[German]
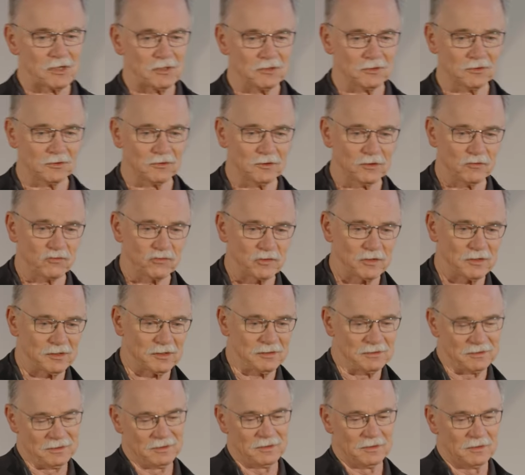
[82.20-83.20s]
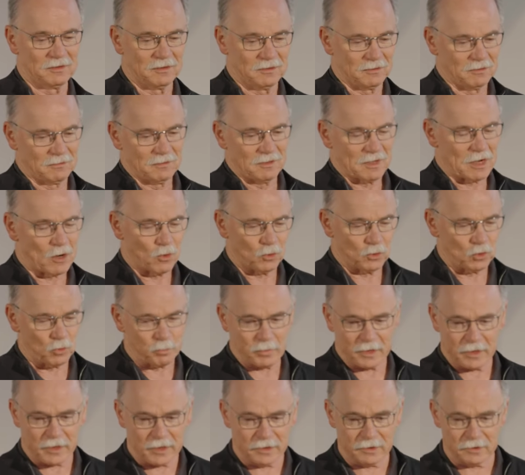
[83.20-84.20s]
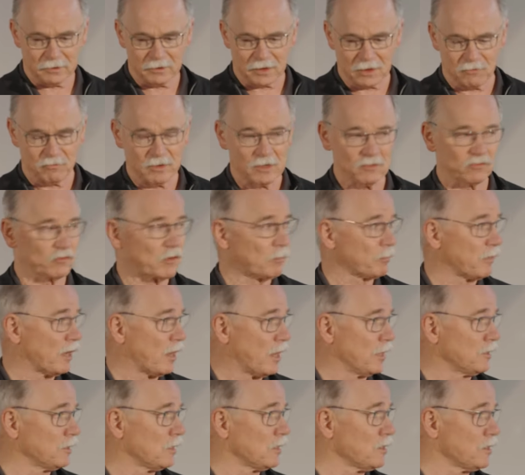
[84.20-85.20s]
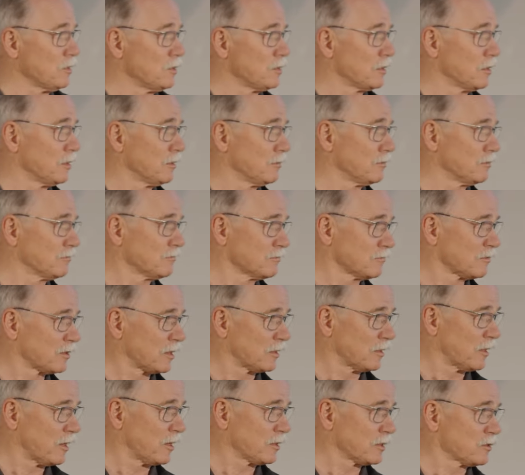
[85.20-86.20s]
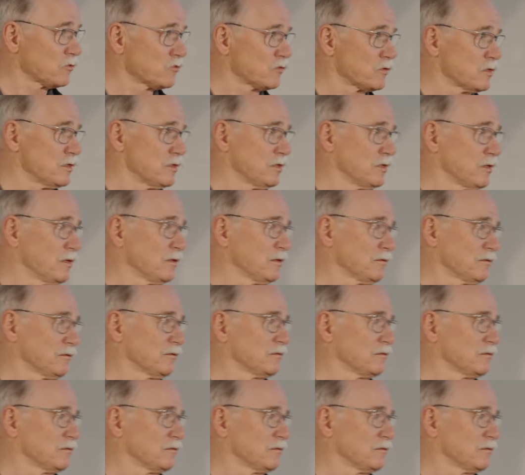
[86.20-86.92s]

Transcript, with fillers: Hindernisse, Autobahnen, Gewässer, Bahnlinien, klar, dass die